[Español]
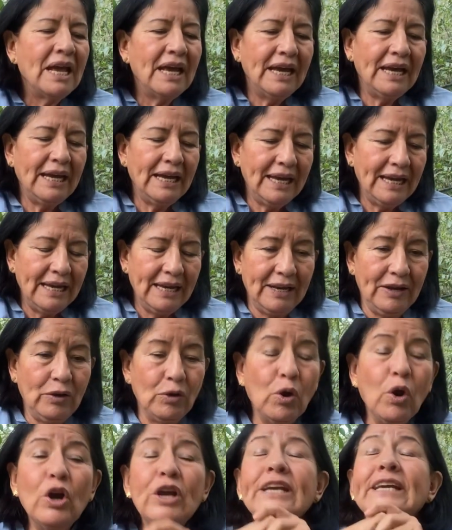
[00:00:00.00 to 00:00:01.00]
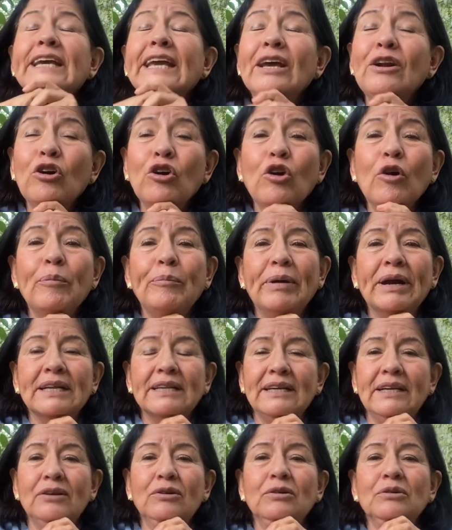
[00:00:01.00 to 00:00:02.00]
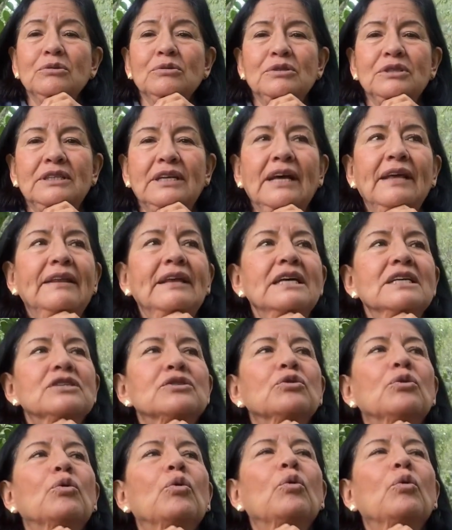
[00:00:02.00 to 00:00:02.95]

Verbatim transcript: Eh, eh, hoy quiero compartir con ustedes